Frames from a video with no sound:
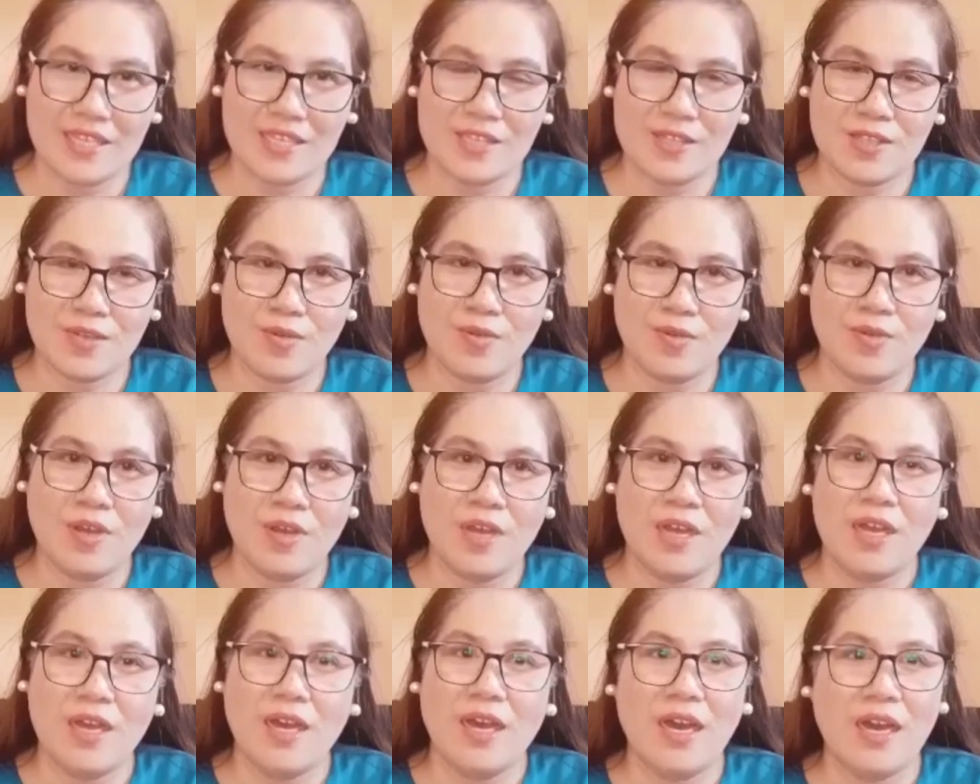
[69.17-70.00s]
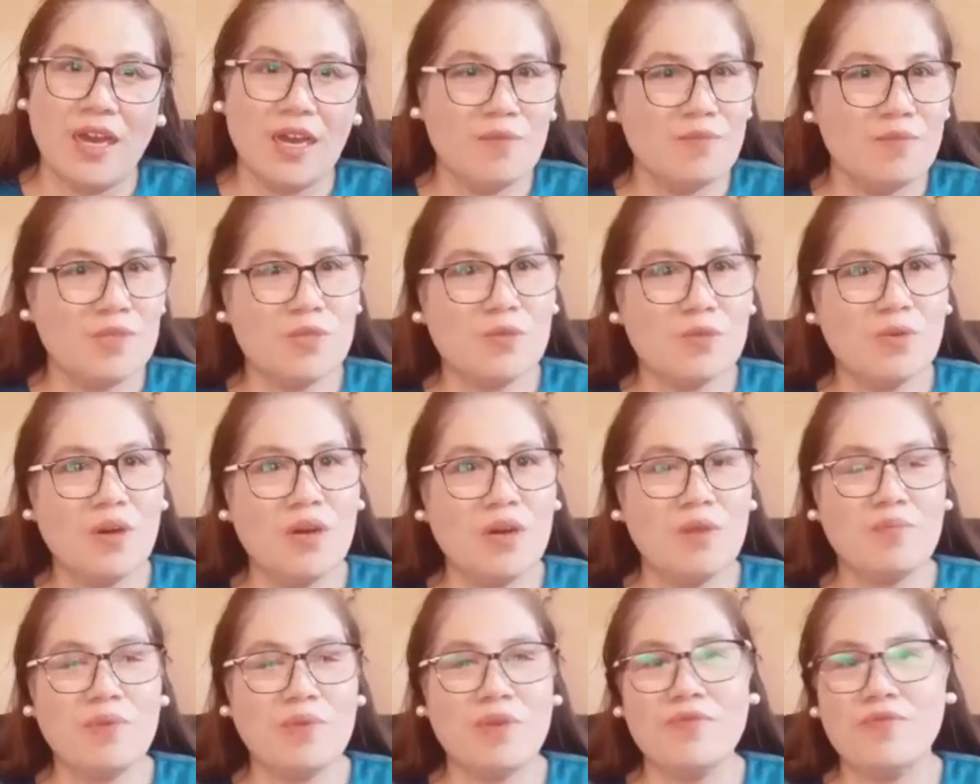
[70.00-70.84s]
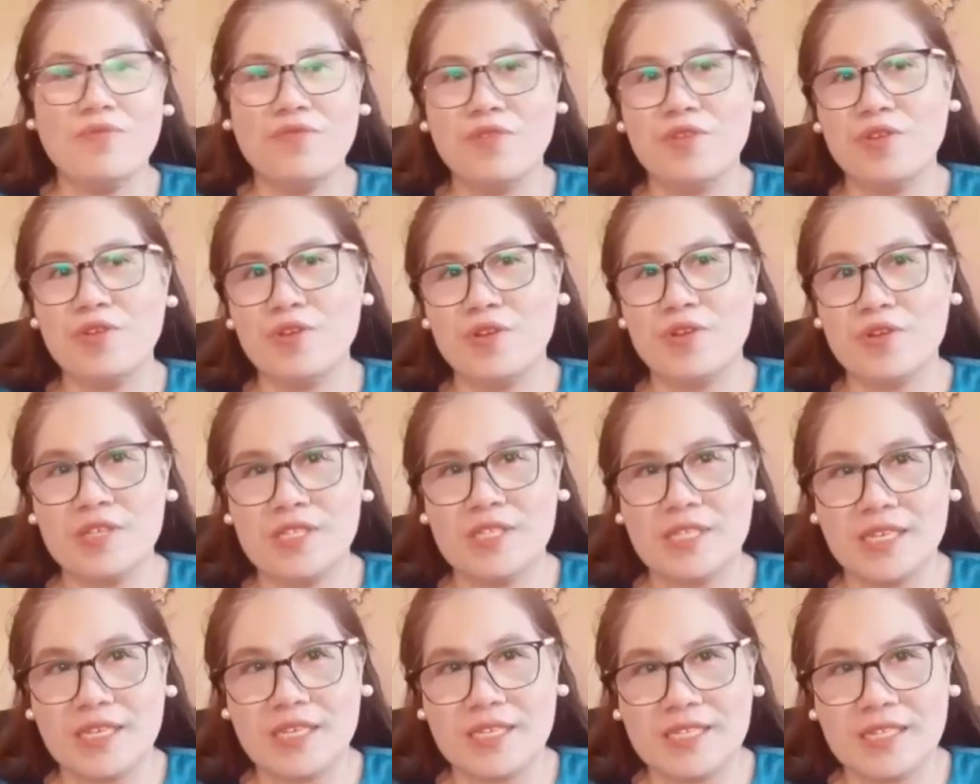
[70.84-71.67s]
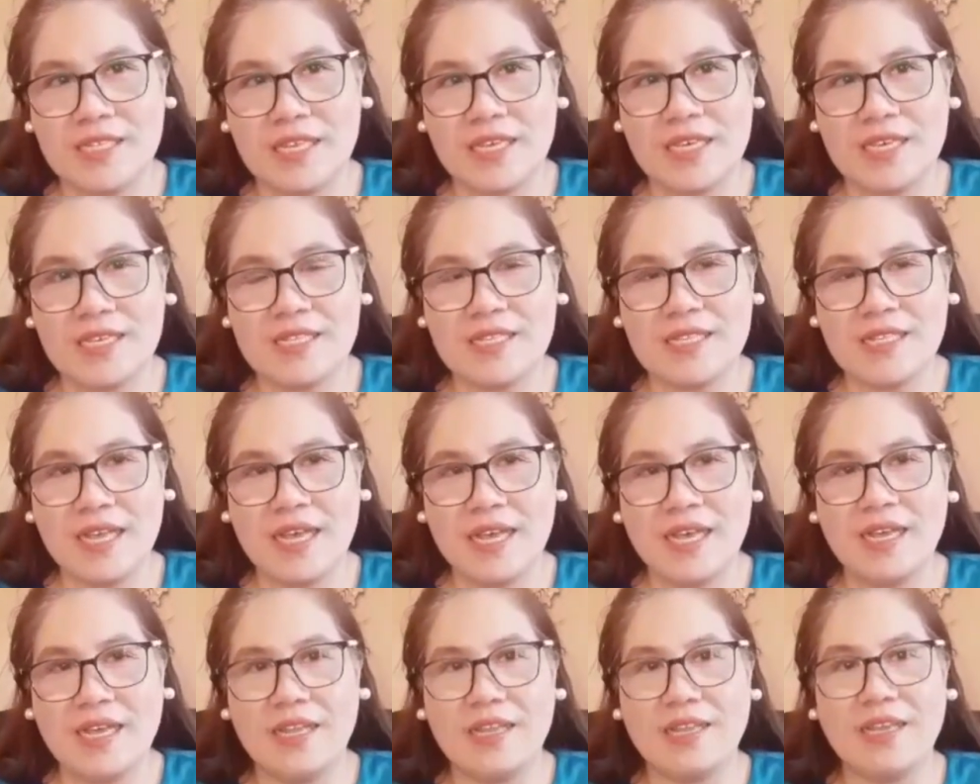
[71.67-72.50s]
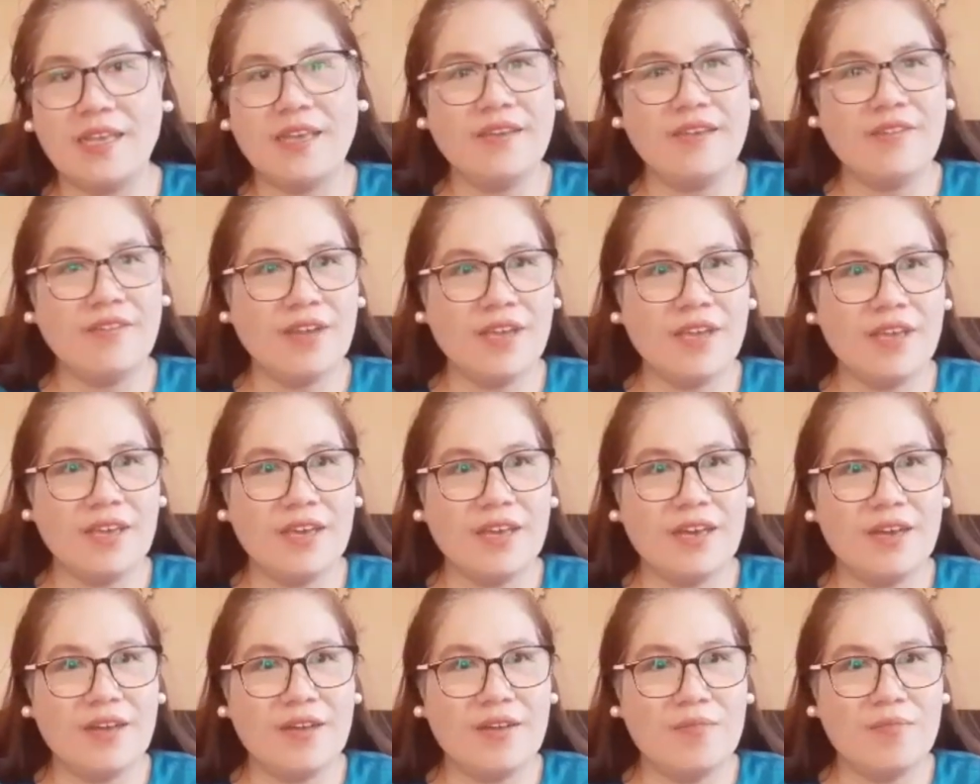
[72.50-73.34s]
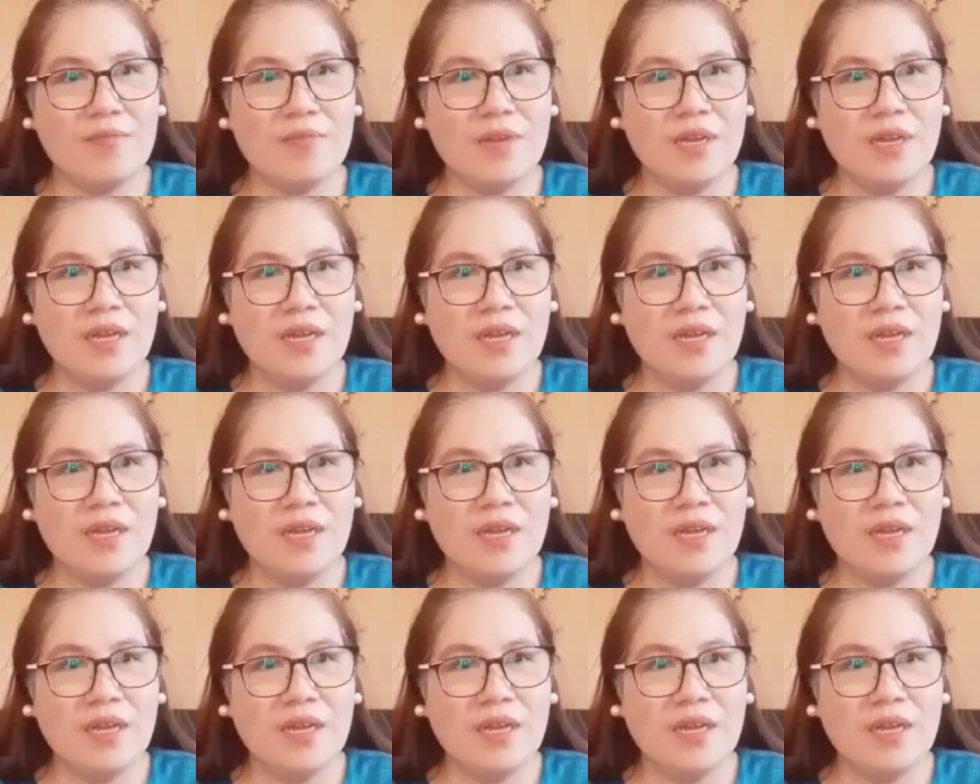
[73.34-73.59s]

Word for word: So I'm so happy for your success and here I am.